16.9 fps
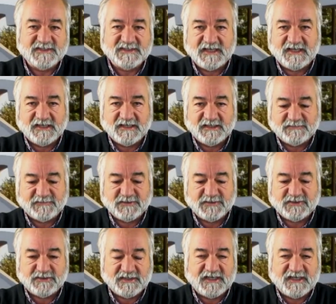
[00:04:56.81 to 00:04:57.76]
delas
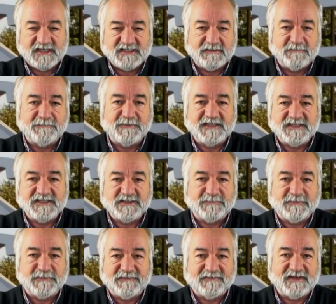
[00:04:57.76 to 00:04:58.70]
funcionárias de empresas
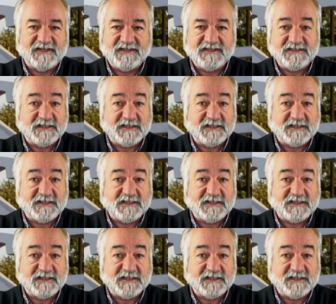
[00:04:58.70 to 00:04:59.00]
privadas,